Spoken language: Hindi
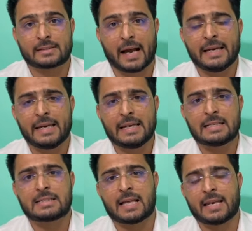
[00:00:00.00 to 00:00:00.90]
कई
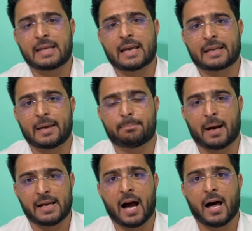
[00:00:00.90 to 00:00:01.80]
इस तरीके के
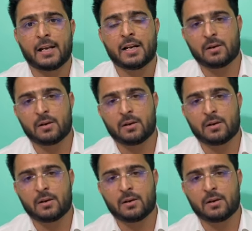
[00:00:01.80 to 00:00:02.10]
बयान